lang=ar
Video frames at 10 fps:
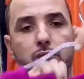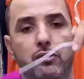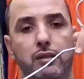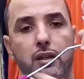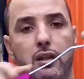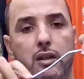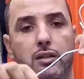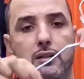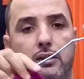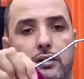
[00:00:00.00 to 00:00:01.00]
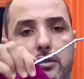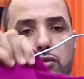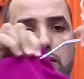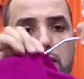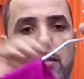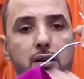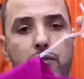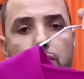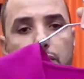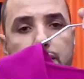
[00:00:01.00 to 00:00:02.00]
موديل تواصل معنا
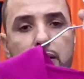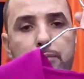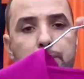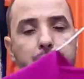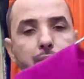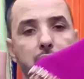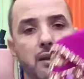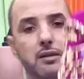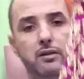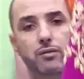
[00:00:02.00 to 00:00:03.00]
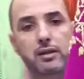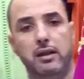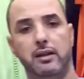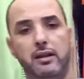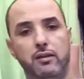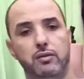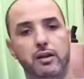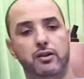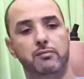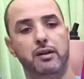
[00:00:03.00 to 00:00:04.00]
في الواتساب كاين التوصيل داخل
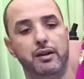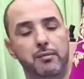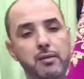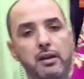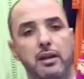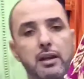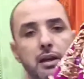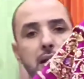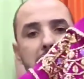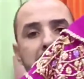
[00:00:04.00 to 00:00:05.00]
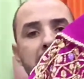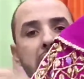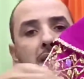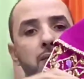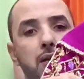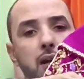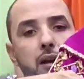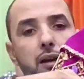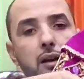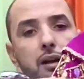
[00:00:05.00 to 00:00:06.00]
وخارج المغرب كاين
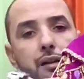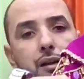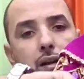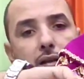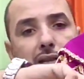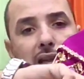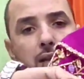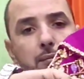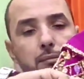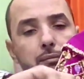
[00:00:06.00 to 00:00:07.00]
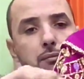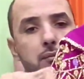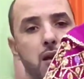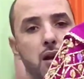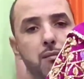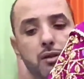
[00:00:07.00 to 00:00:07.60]
امكانيه انها تخدم يعني